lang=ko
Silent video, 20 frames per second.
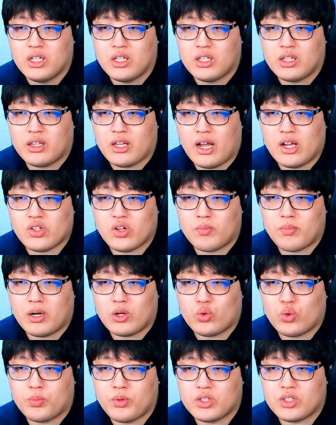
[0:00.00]
내성
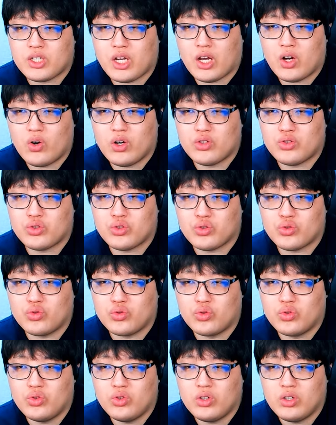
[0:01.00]
발톱이어 서
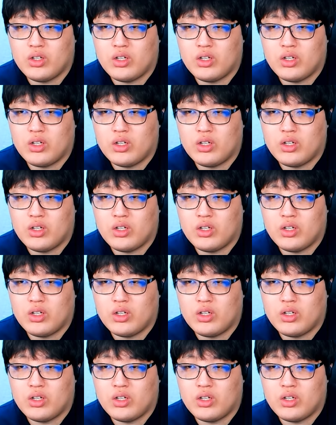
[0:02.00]
제거해주시고